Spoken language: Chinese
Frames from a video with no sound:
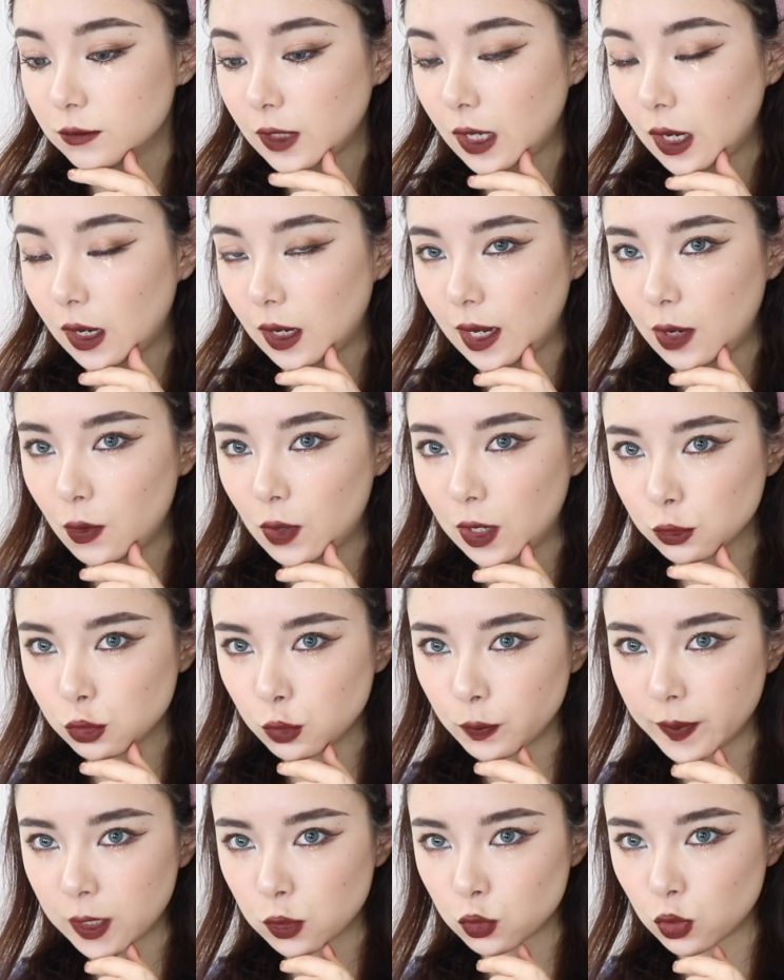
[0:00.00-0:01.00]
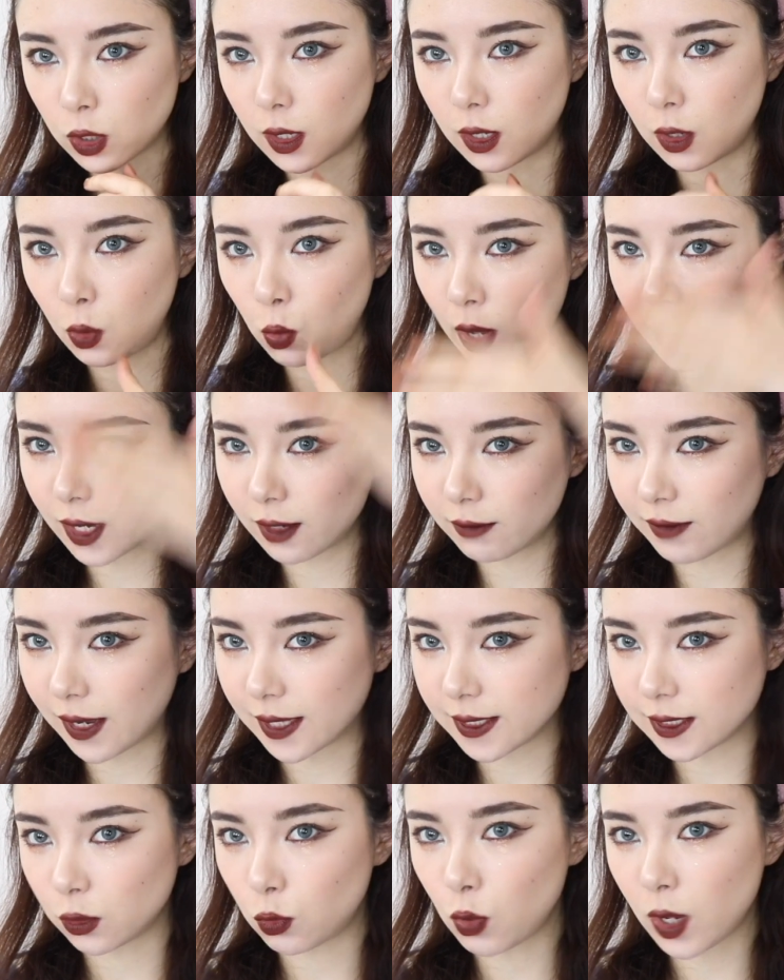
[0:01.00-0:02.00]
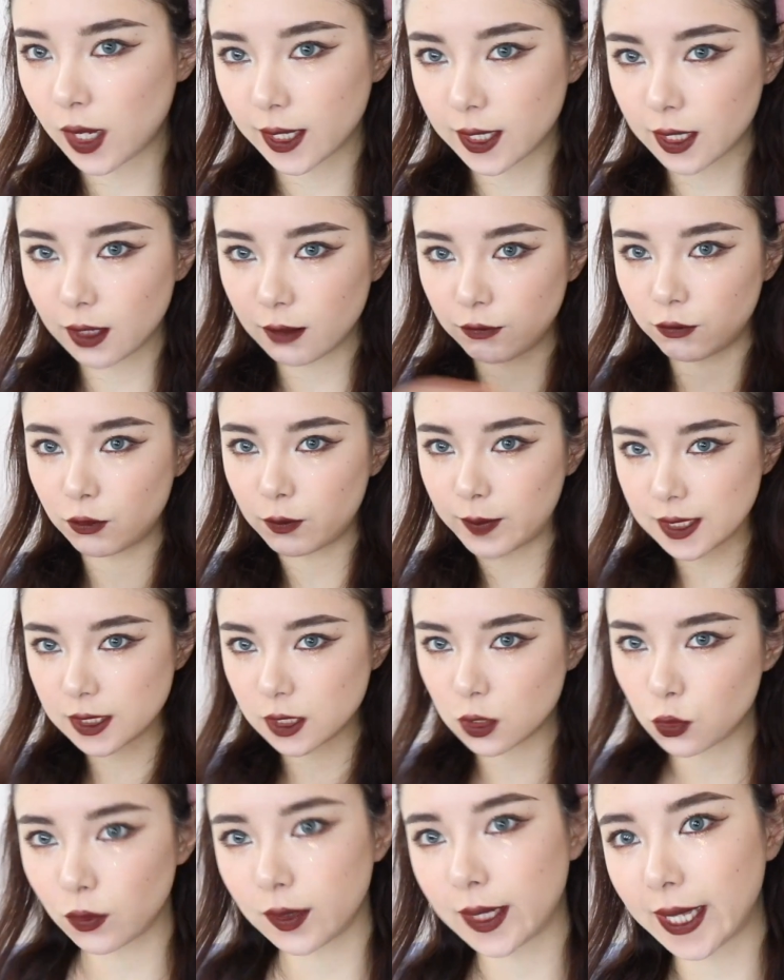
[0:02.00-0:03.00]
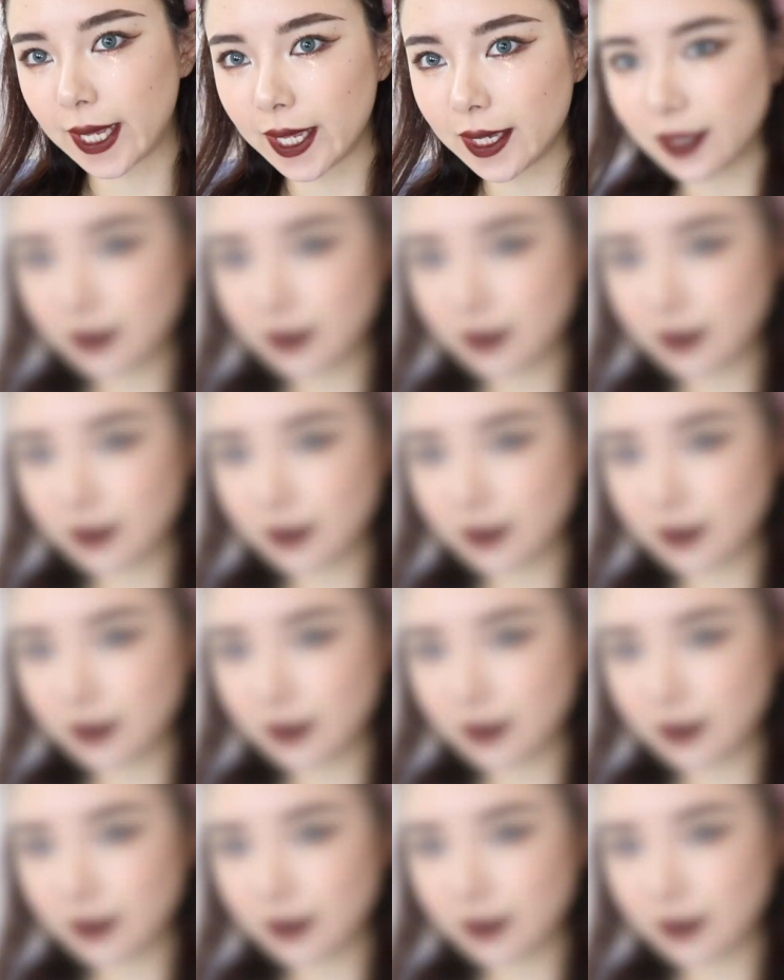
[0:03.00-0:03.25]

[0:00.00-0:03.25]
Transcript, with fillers: 好了，我要去变装了，换个发型，换个衣服，马上回来。